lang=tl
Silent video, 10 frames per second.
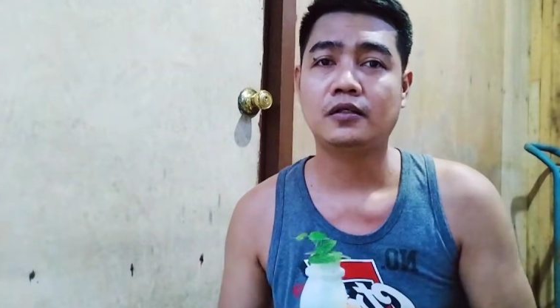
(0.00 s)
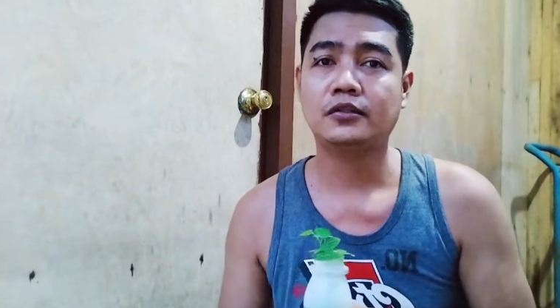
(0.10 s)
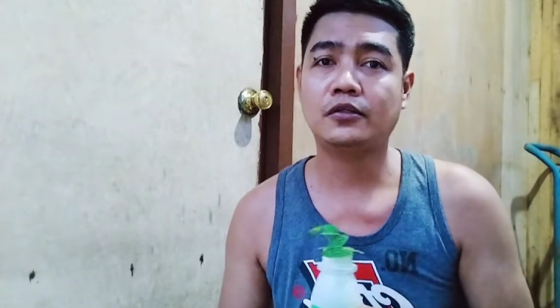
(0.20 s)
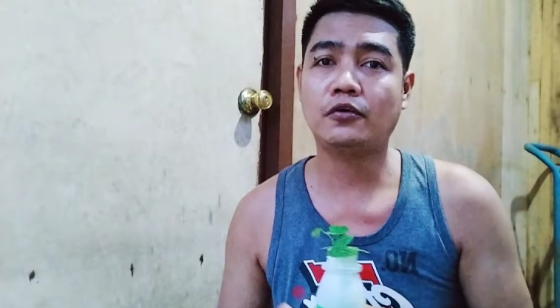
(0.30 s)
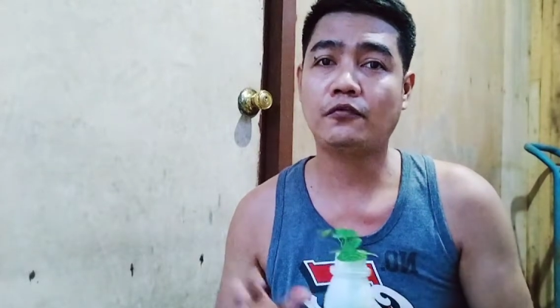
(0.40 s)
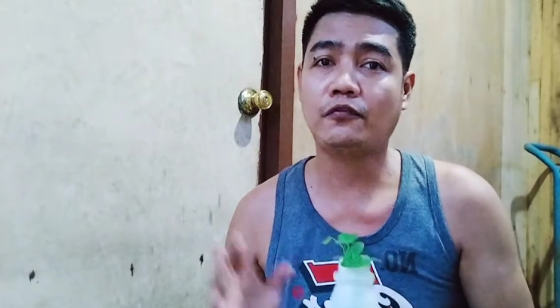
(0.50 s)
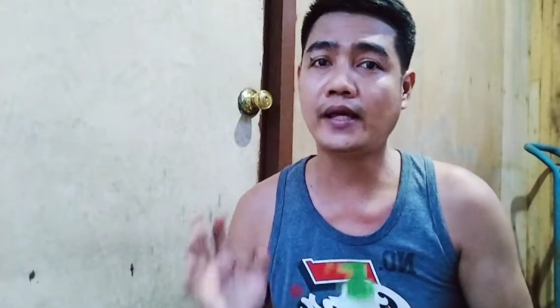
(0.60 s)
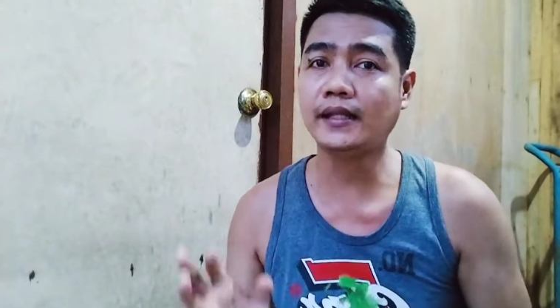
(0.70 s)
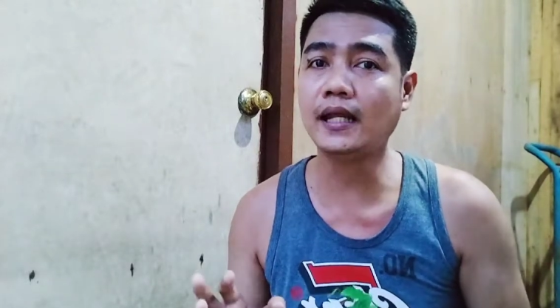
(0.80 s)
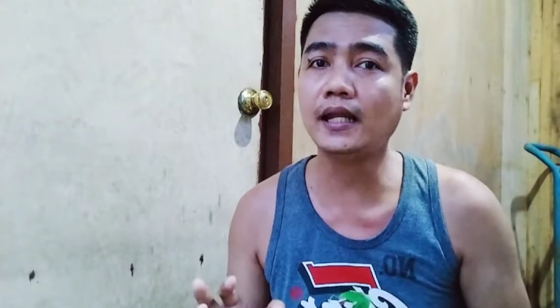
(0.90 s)
So
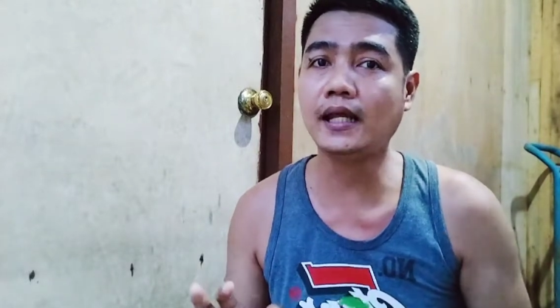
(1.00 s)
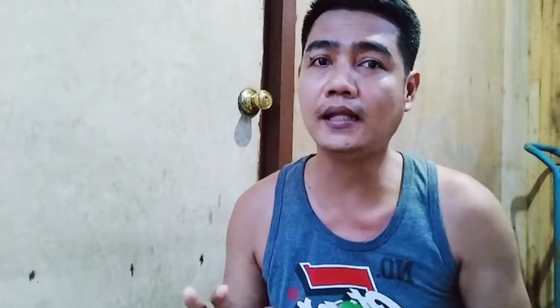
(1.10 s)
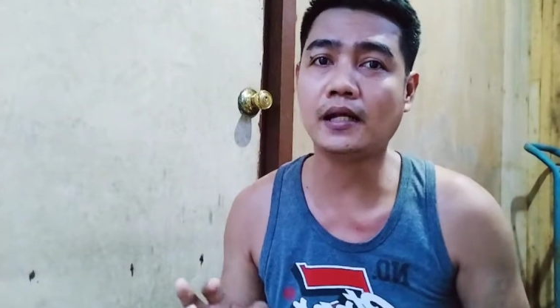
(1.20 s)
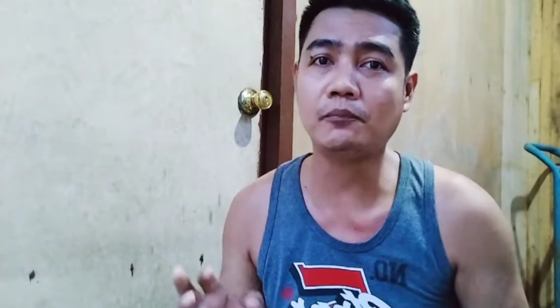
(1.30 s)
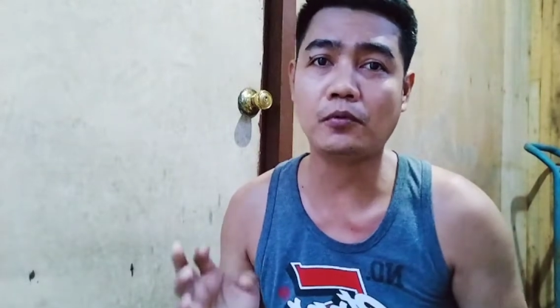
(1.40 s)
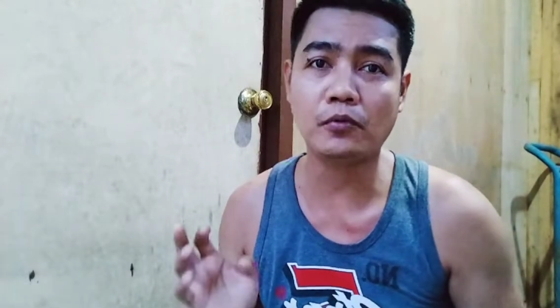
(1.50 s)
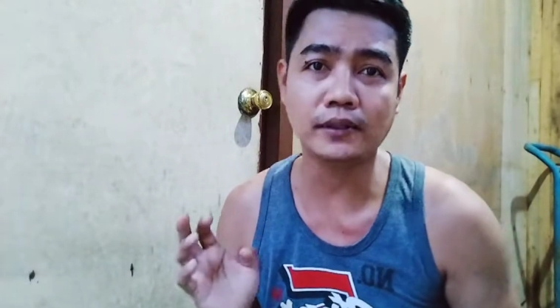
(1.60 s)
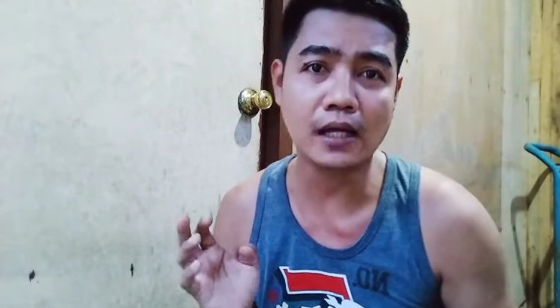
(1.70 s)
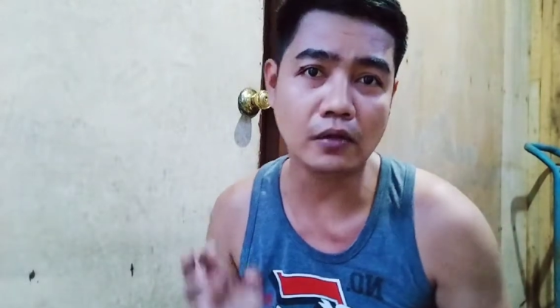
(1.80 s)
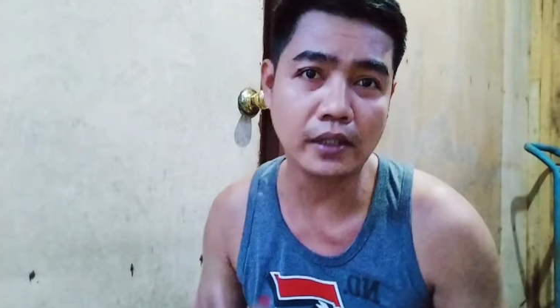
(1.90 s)
finally, nang pumunta
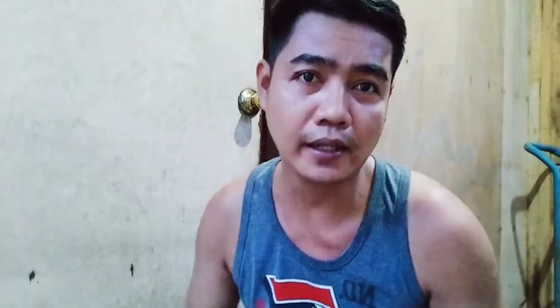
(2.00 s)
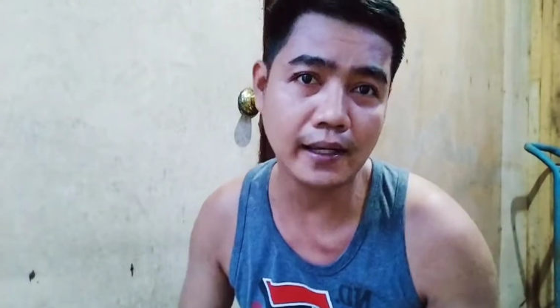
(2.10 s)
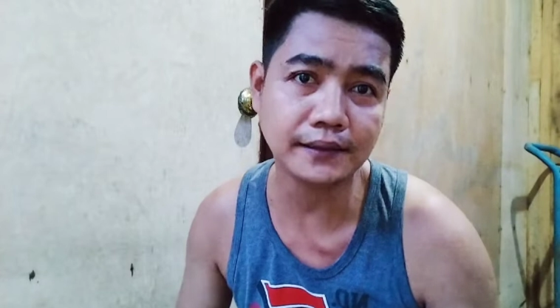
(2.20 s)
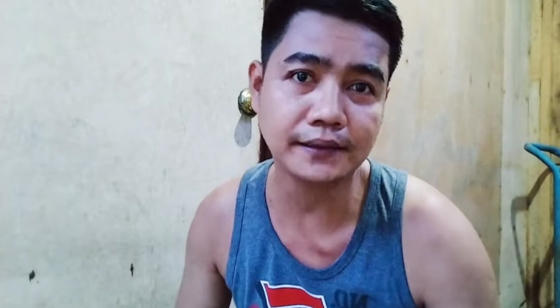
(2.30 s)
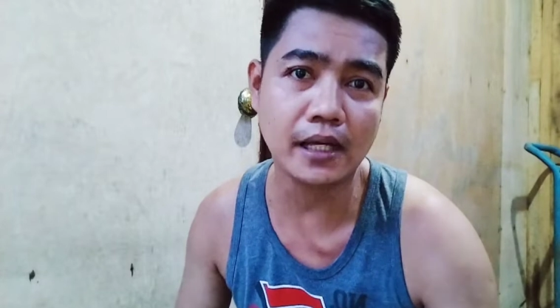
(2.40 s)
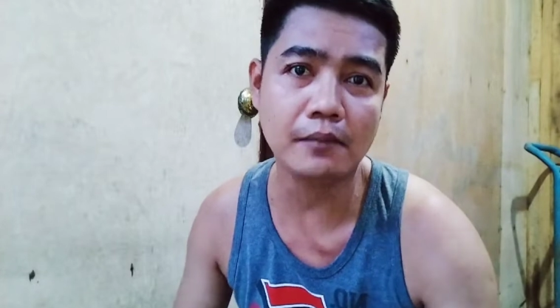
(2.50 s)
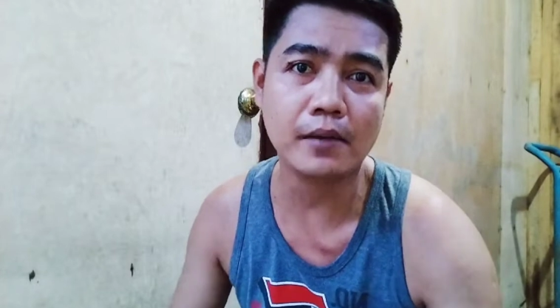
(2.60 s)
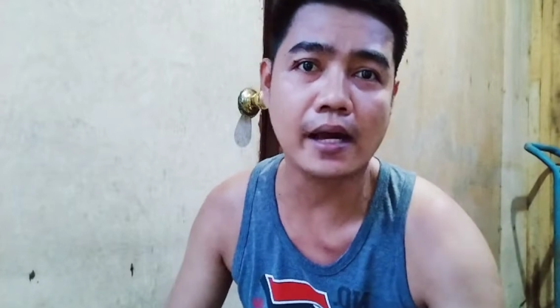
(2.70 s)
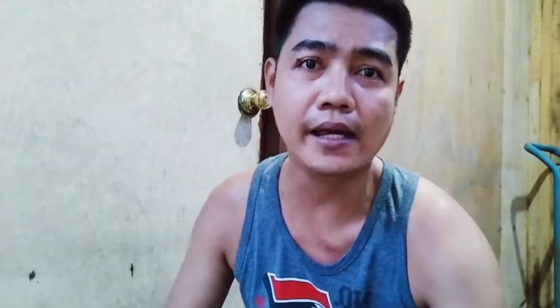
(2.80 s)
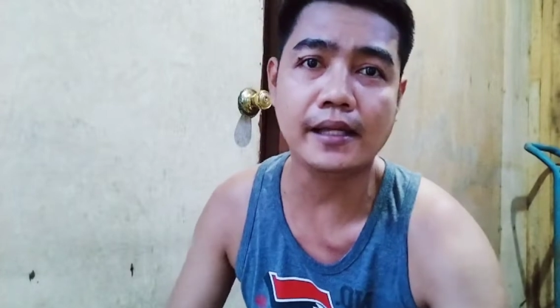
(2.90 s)
ako ng SM
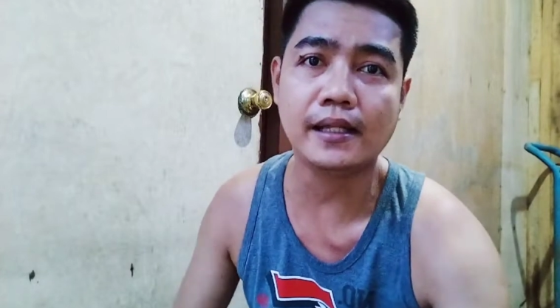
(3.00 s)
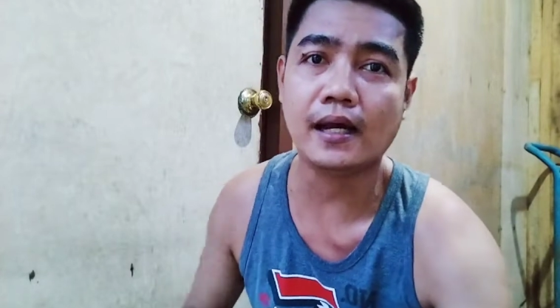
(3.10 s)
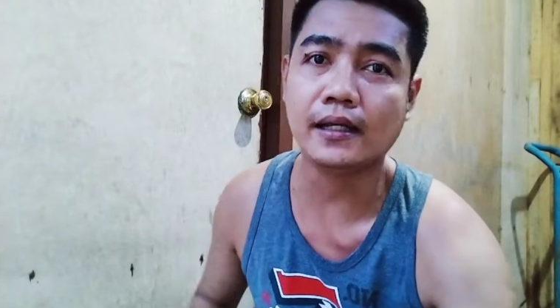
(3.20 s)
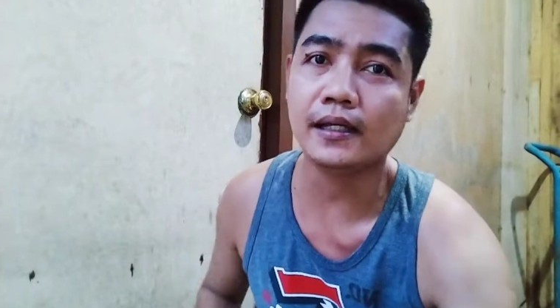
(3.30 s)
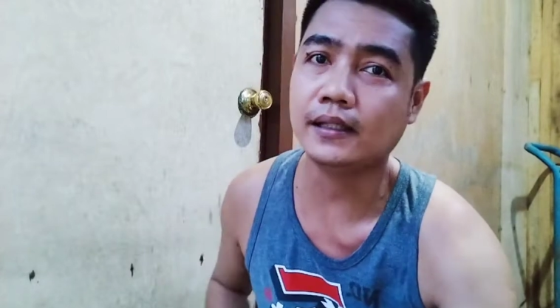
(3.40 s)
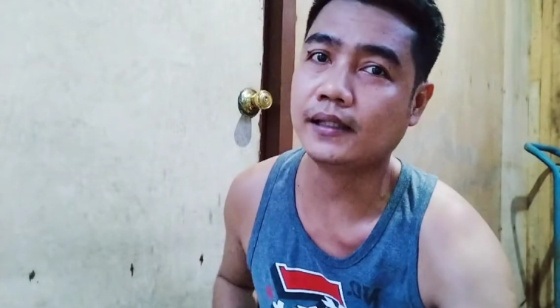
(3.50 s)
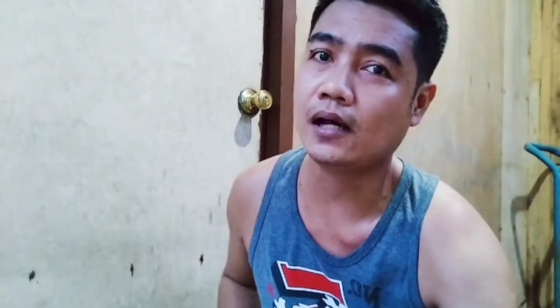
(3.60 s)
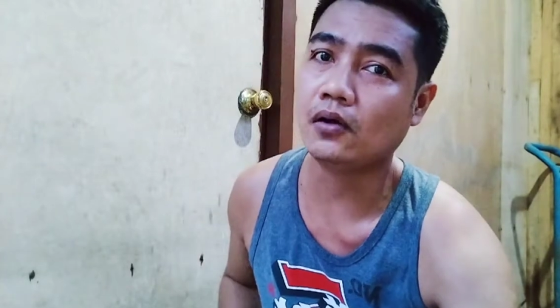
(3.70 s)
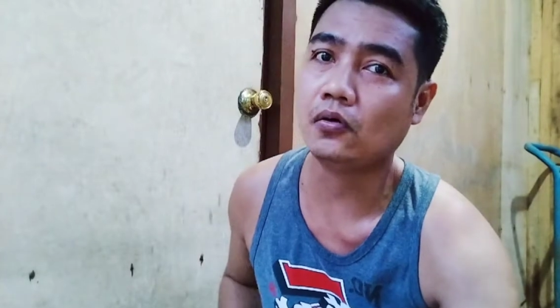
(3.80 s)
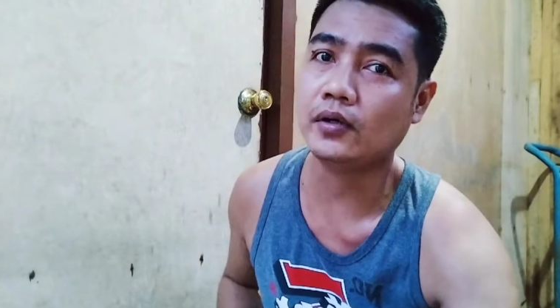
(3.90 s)
ay nakakita
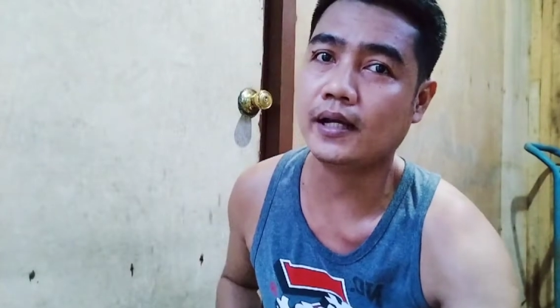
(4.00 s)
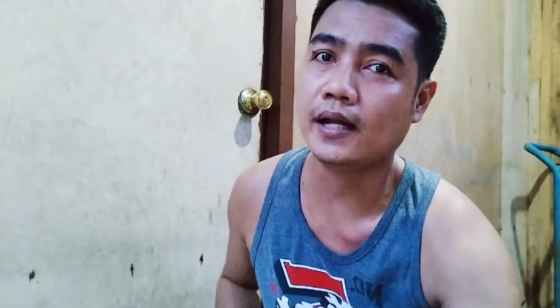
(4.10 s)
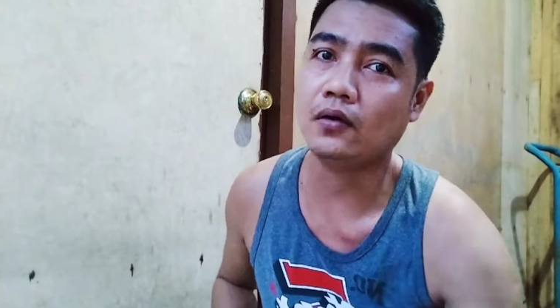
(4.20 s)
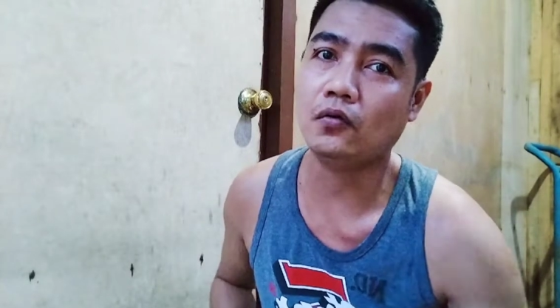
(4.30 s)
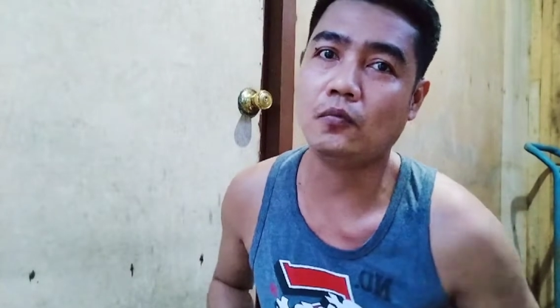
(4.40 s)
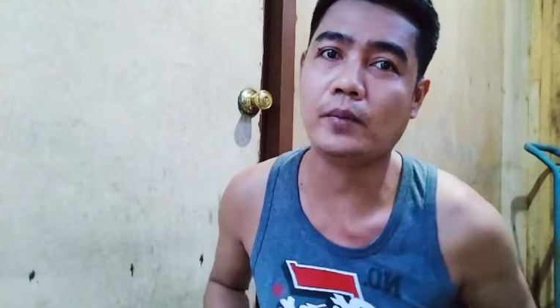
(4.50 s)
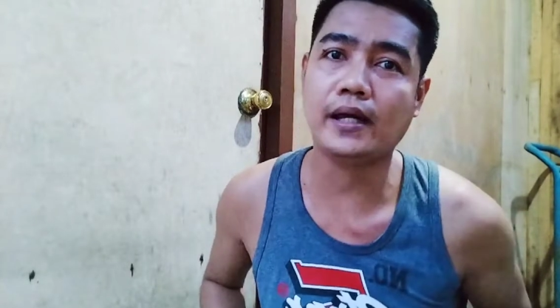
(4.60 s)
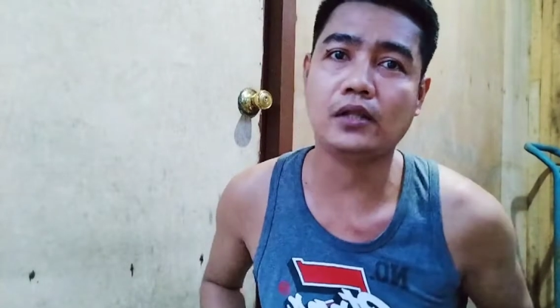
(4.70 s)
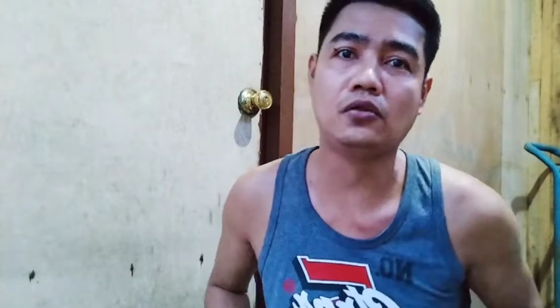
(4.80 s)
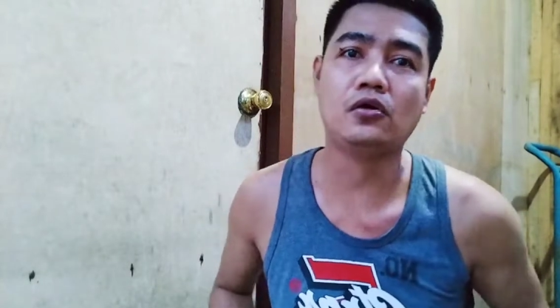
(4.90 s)
ako ng lupa
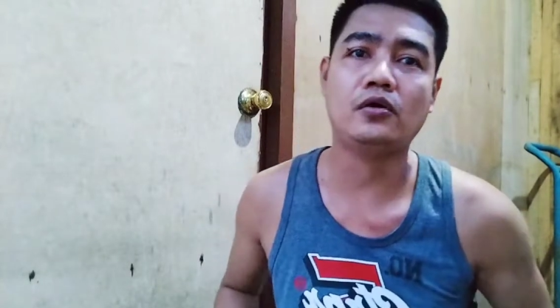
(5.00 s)
ito.